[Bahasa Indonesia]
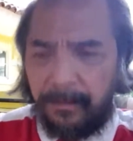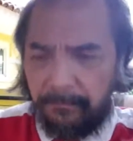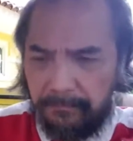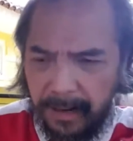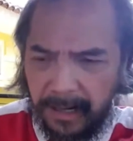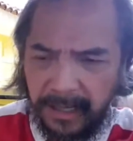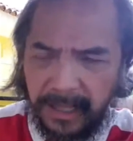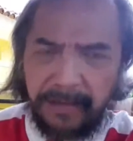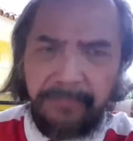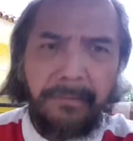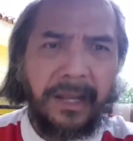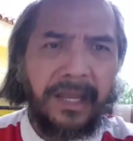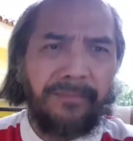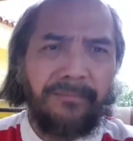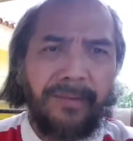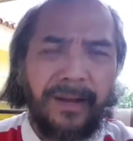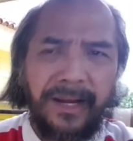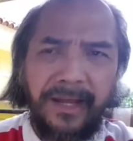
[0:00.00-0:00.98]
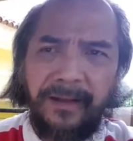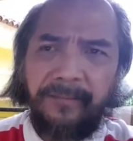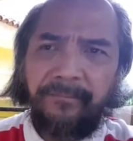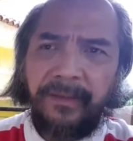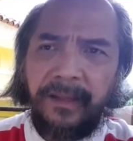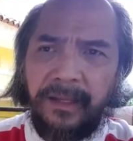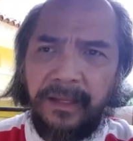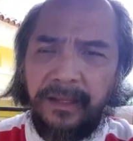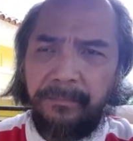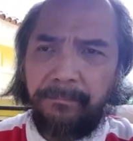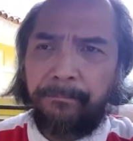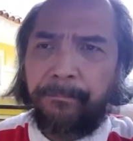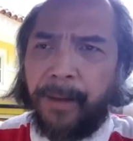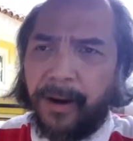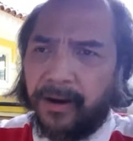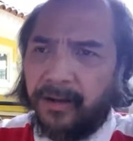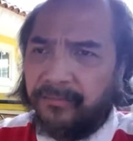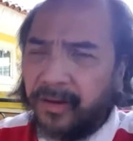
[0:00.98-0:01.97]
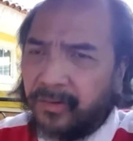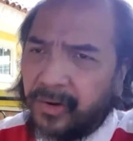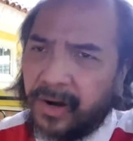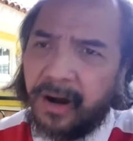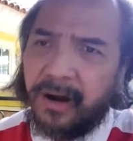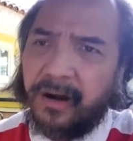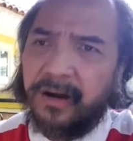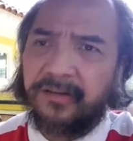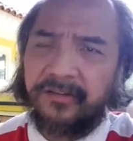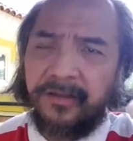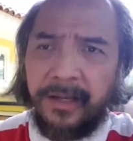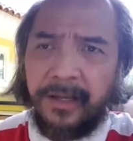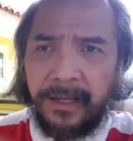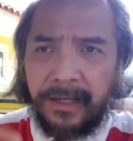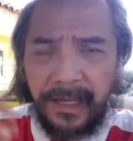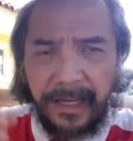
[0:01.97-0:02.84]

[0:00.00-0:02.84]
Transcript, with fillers: bagian-bagian mana in part of our hearts,